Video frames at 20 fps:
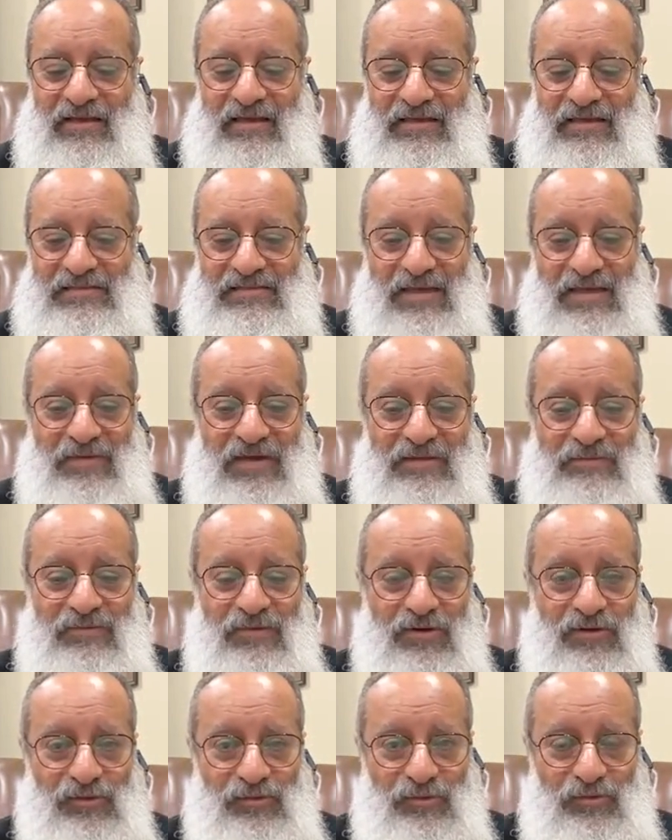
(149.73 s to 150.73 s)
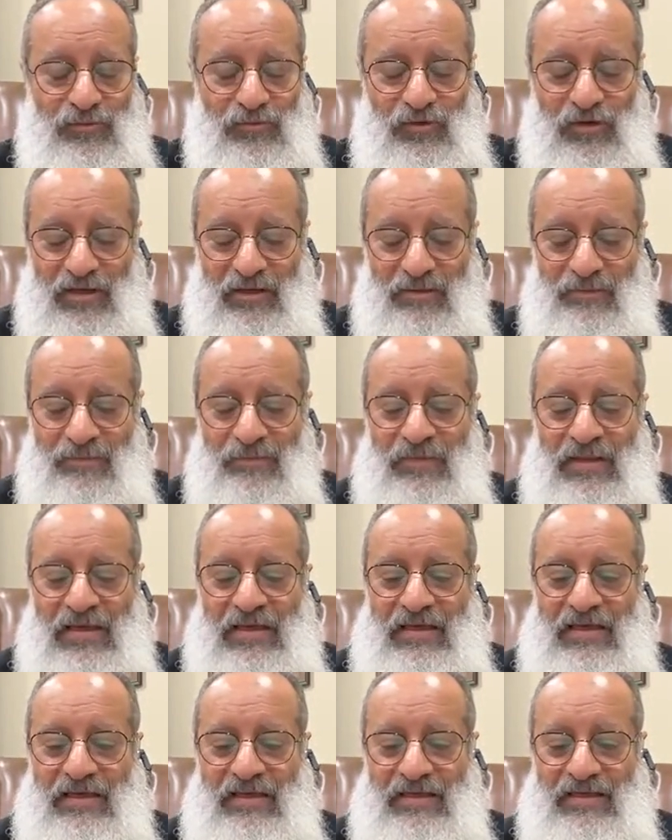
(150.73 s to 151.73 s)
الزمان برضو مهم
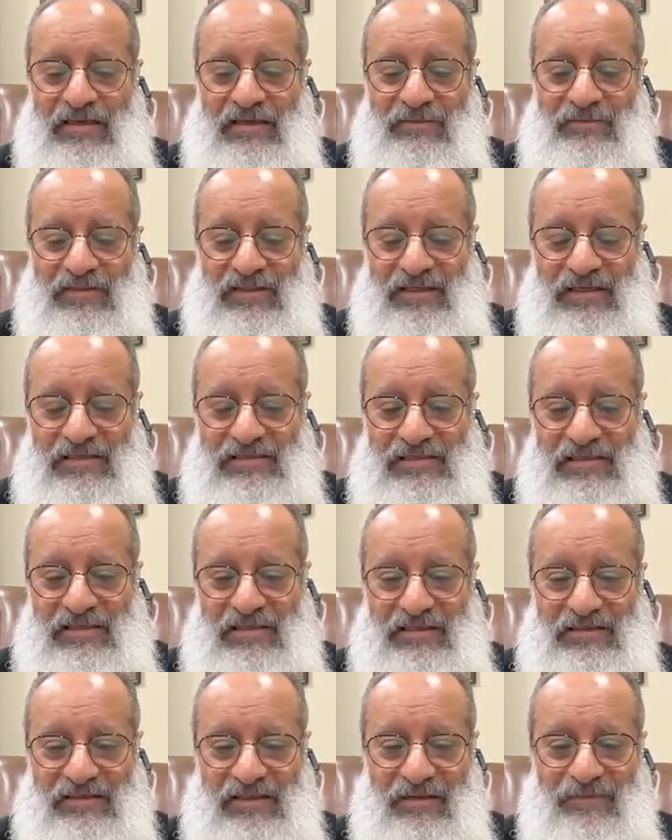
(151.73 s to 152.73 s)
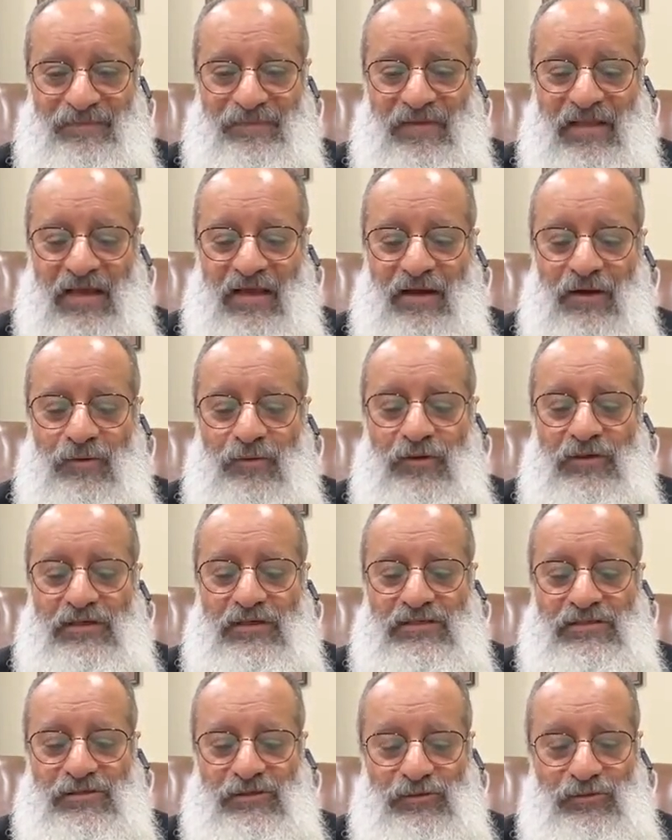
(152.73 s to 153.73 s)
من حيث العتاب
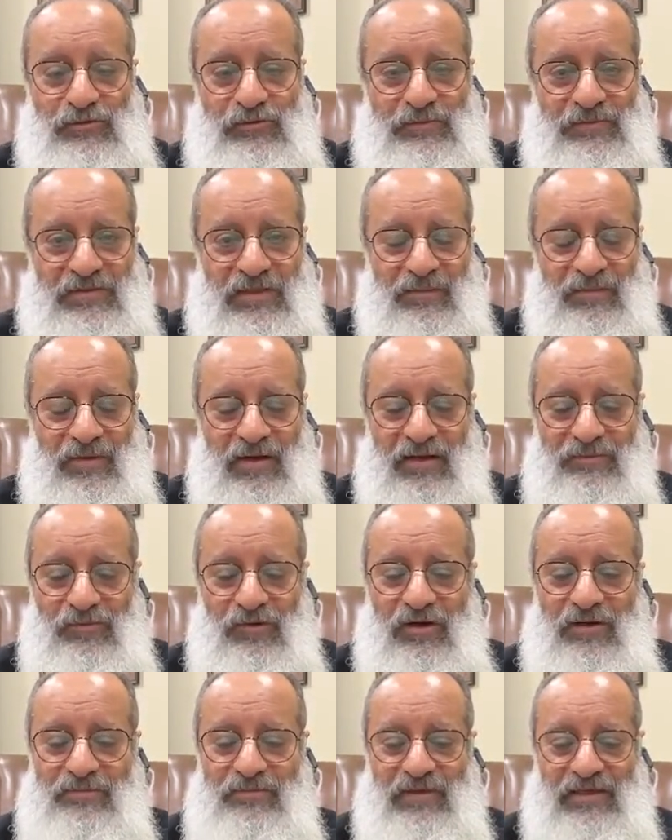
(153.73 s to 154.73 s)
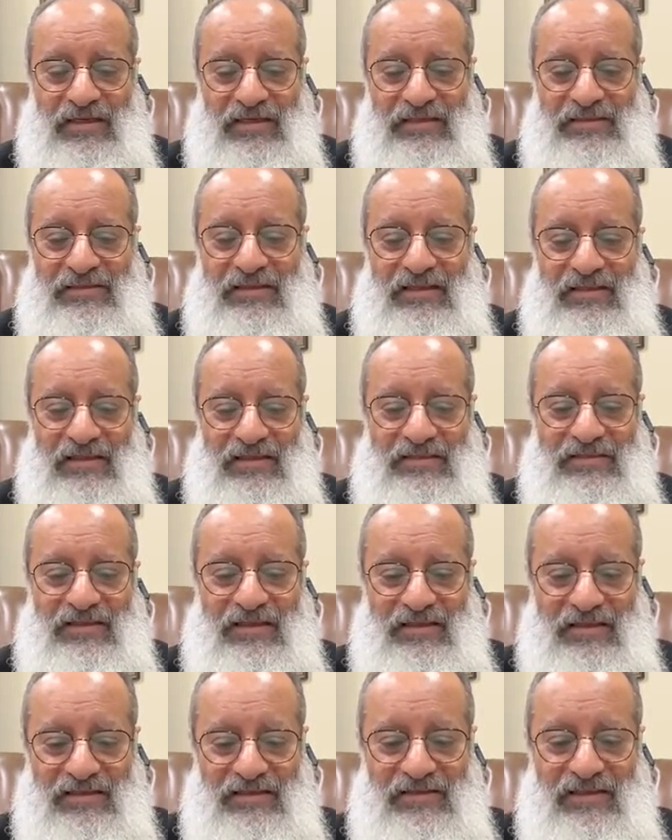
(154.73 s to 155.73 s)
والاسلوب طبعا مهم جدا
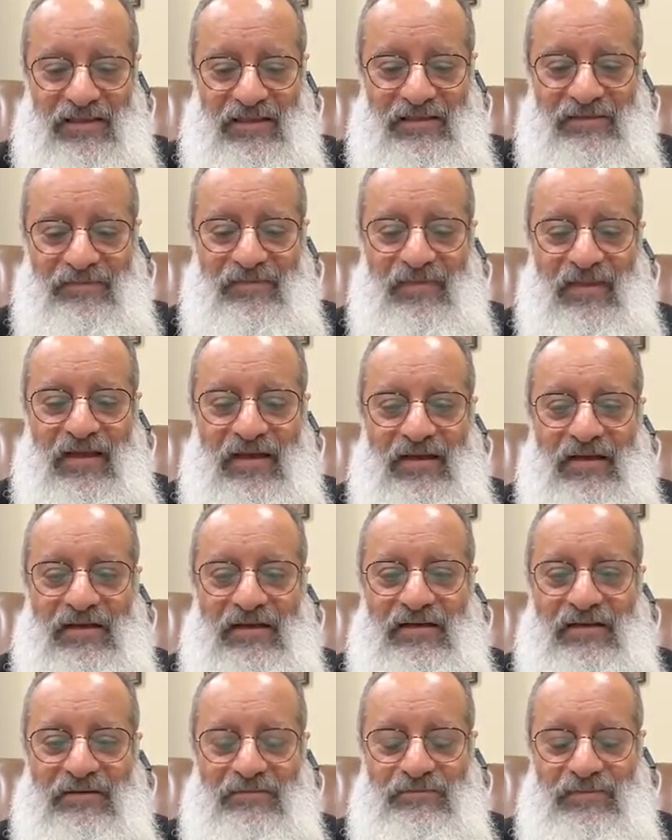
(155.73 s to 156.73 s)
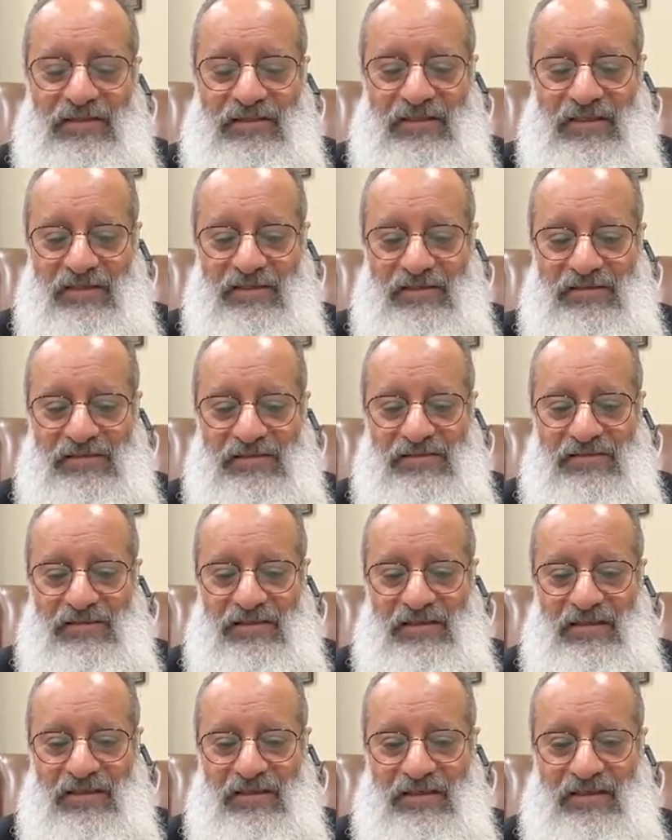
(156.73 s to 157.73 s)
جدا جدا من حيث
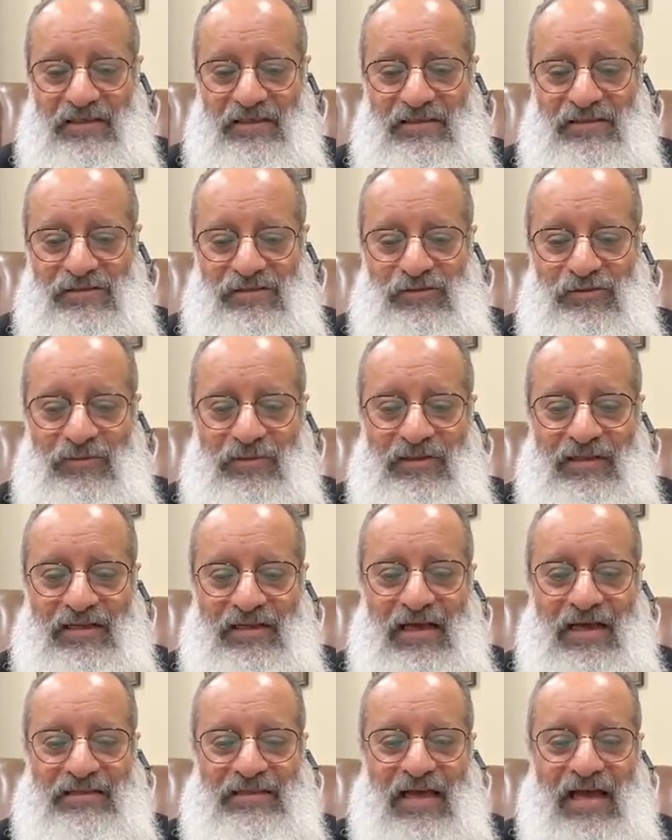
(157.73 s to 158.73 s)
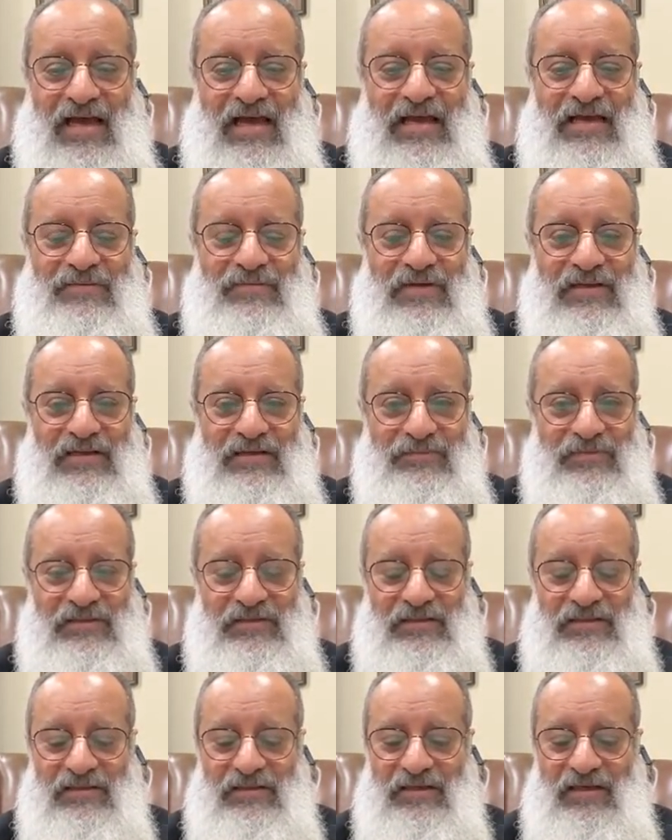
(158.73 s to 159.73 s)
آه، الاسلوب اللي انا هتعامل
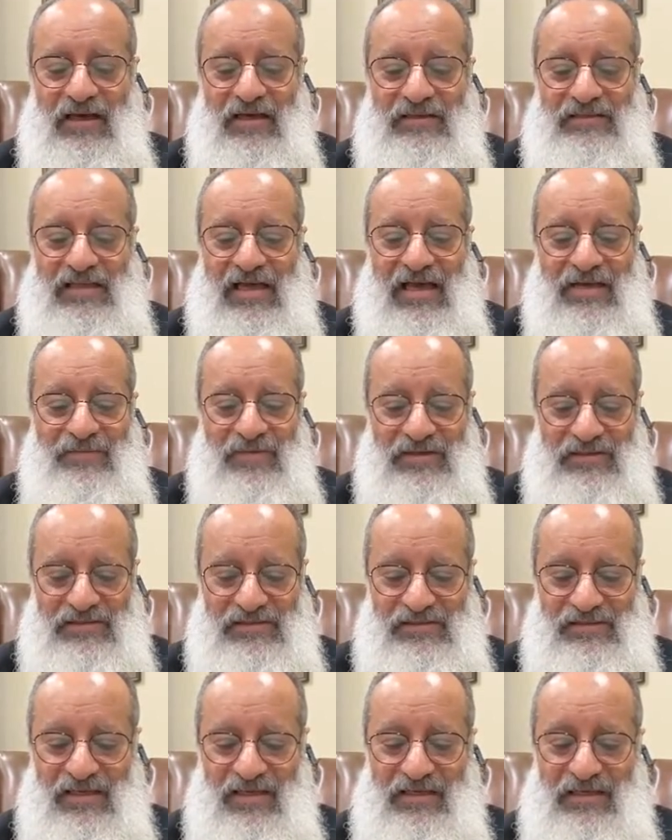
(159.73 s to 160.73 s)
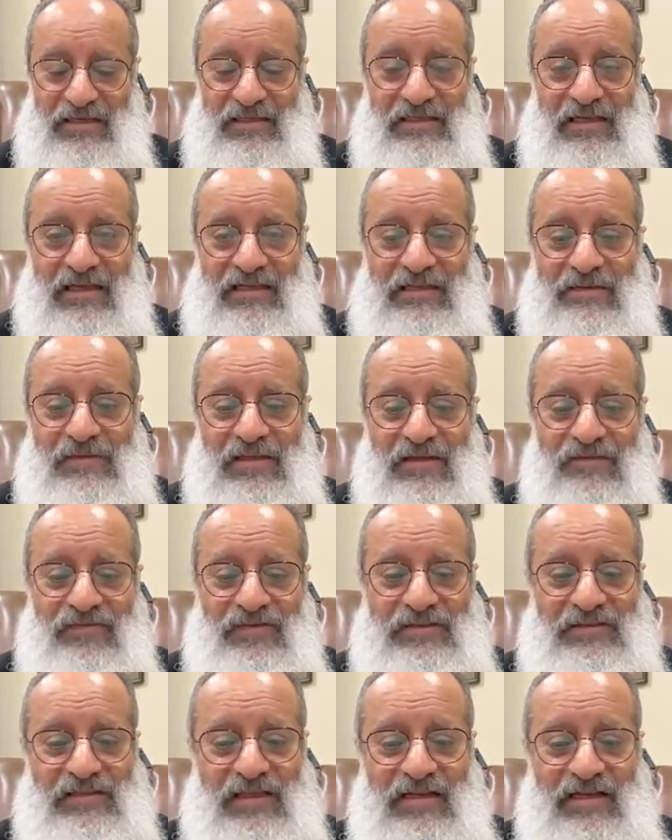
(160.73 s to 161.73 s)
بيه اتعامل ازاي اتكلمنا في
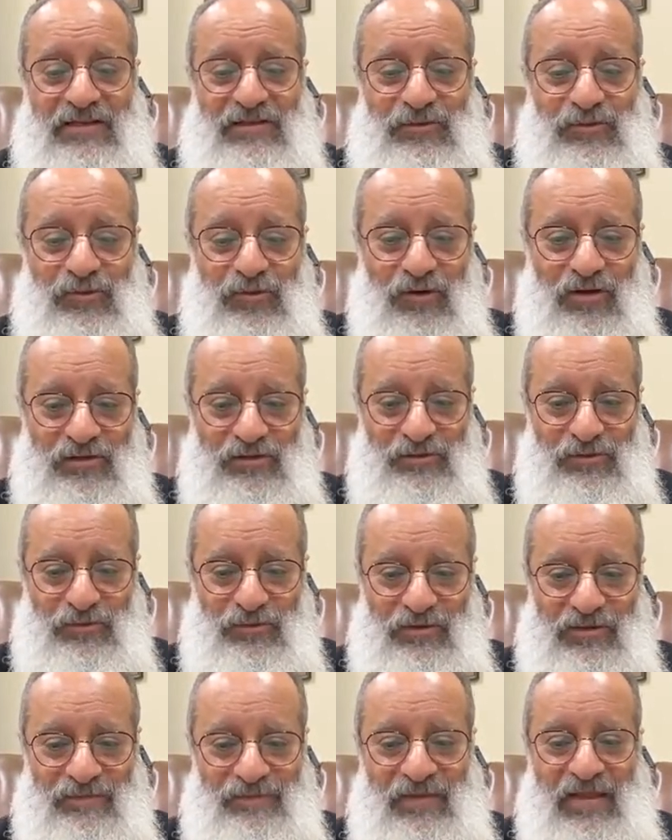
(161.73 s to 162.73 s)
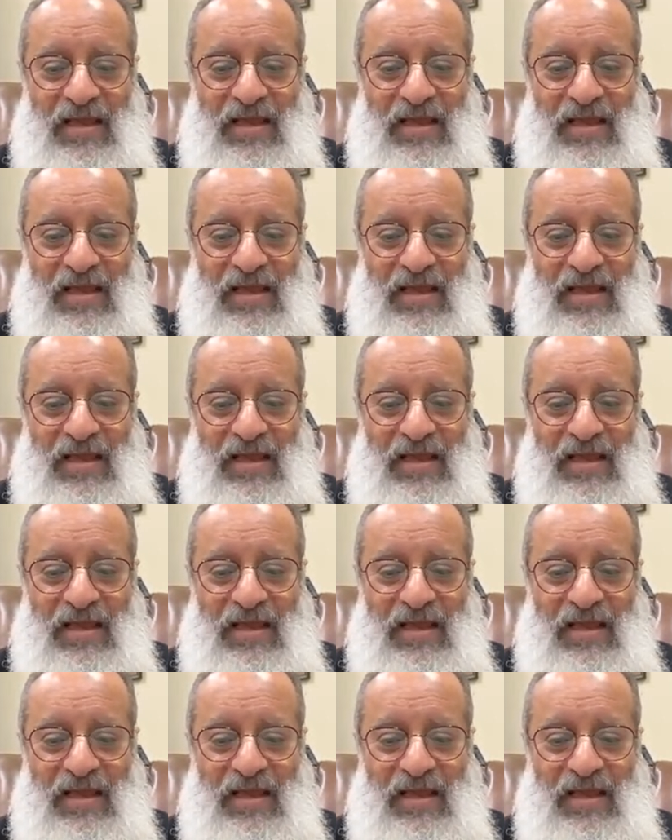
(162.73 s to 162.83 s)
الثلاث نقط دول